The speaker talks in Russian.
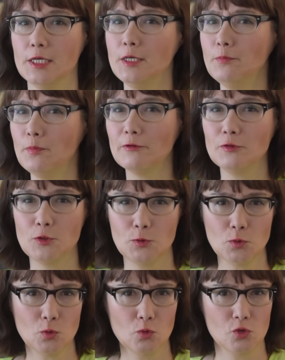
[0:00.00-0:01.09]
И
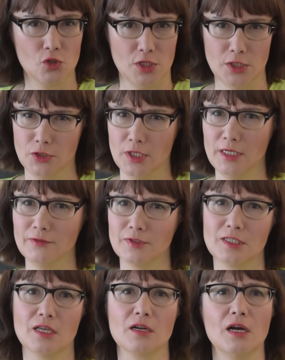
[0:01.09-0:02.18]
повсюду зрители
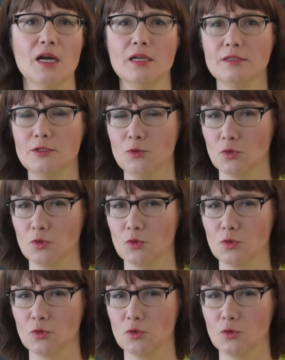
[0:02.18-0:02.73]
восторгались